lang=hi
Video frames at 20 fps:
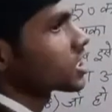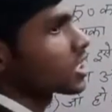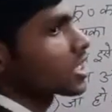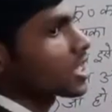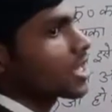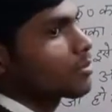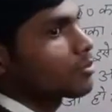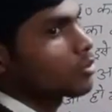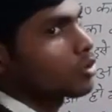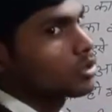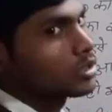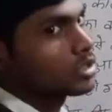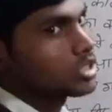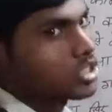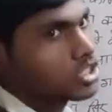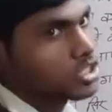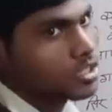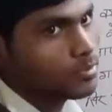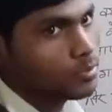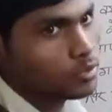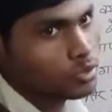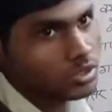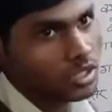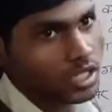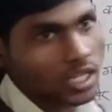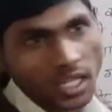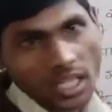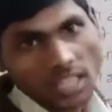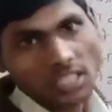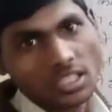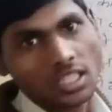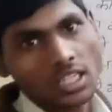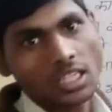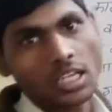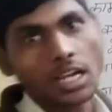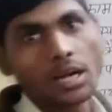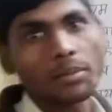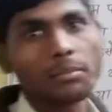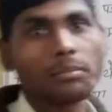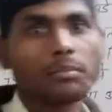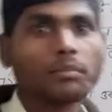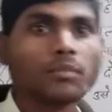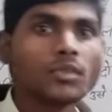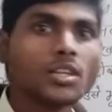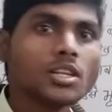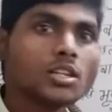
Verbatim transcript: जैसे कि आपको किसी से पूछते हैं कैसे है आप